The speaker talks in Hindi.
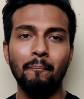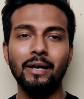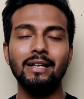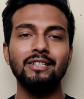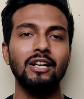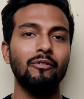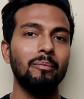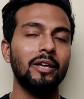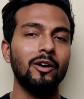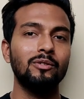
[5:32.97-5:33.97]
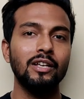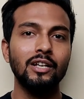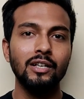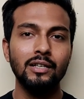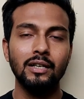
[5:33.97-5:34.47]
बट इनिशियल लेवल में क्या होता है
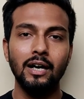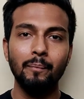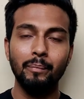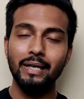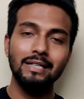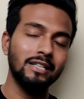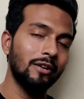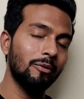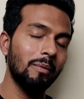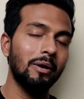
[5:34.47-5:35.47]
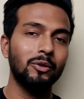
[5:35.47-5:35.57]
कि आप इनिशियल लेवल में